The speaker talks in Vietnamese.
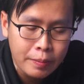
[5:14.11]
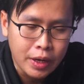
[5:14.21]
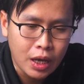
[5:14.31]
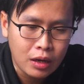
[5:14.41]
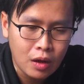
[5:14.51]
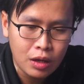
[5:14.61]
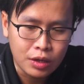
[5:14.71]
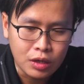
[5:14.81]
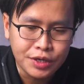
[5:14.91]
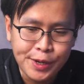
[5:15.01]
mình hay nói là
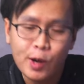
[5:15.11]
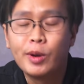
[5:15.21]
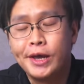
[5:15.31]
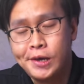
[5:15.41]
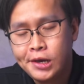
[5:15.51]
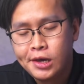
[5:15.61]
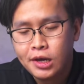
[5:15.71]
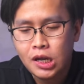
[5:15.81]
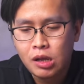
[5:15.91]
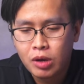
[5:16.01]
những người chơi công nghệ.
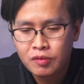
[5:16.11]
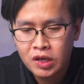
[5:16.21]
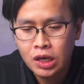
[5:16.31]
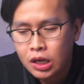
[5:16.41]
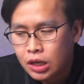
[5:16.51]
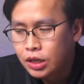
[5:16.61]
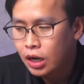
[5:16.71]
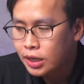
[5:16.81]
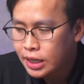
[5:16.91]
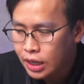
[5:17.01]
Đó là bởi vì
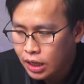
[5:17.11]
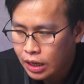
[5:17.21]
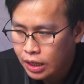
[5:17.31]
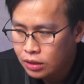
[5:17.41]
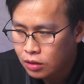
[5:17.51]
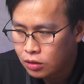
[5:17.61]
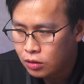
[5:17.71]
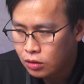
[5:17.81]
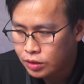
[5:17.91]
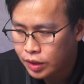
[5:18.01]
những cái tai nghe này
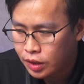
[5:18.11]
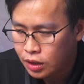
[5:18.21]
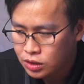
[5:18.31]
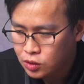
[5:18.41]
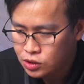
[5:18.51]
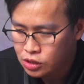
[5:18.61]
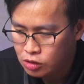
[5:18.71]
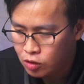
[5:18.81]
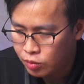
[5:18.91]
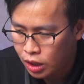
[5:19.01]
thường thì nó xuất
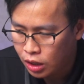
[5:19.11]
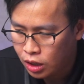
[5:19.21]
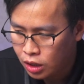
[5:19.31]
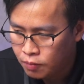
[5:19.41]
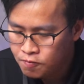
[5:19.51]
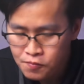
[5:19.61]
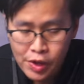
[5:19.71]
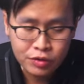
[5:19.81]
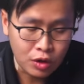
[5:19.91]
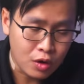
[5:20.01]
xưởng cũng đã
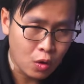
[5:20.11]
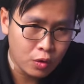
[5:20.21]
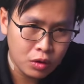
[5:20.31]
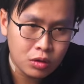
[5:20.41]
tương đối